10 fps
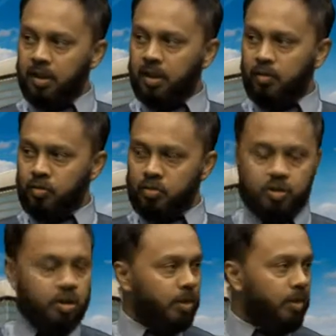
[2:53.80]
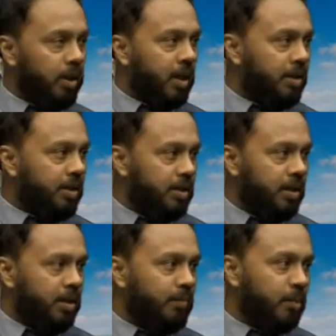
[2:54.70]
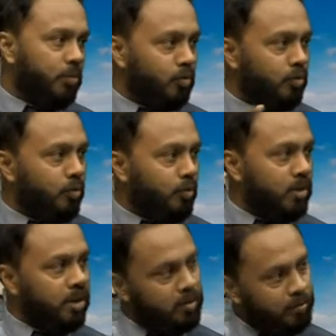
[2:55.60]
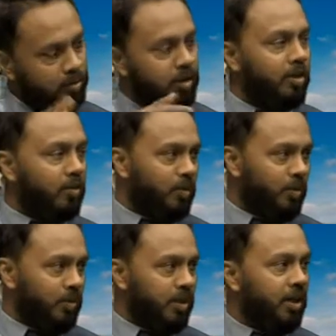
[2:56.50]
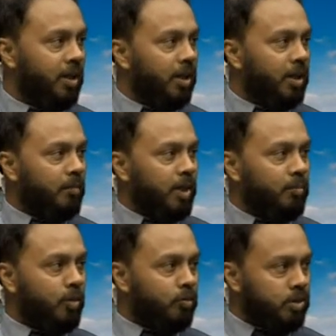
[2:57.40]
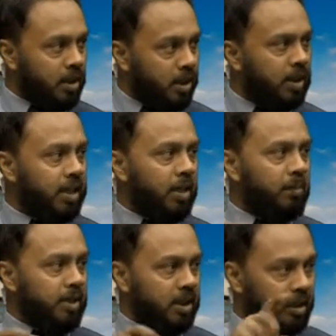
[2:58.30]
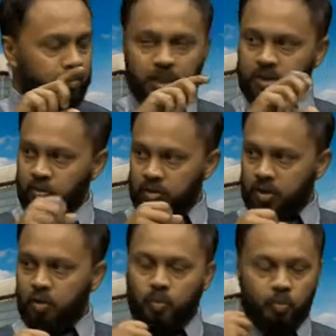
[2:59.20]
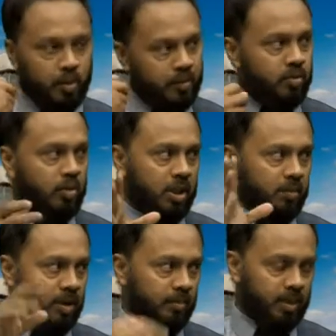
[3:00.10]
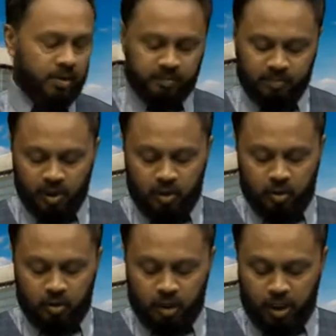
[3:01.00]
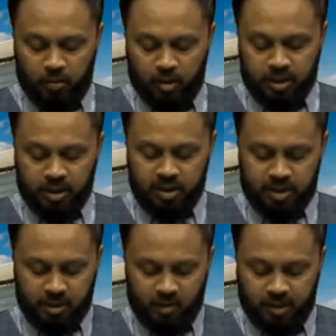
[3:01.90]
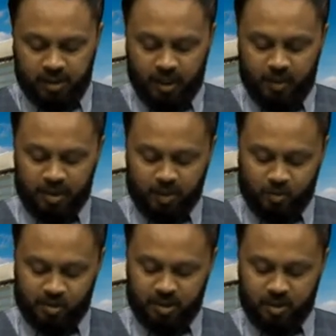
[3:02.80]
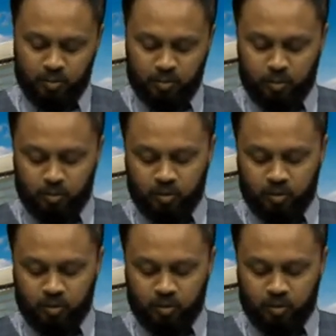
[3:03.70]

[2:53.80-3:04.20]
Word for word: রসুল্লাহাম একটা হাদিস আছে না যে আপনার বন্ধু ধর্মে যেই এরকমই হবে মানে বন্ধু যেদিকে নিয়ে যাবে যেটা মানে শক্তিশীল হবে ওইভাবেই চলে যাবে আপনার এরপরে যে জিনিসটা হয় এটা আমাদের অবস্থা যেমন সতেরো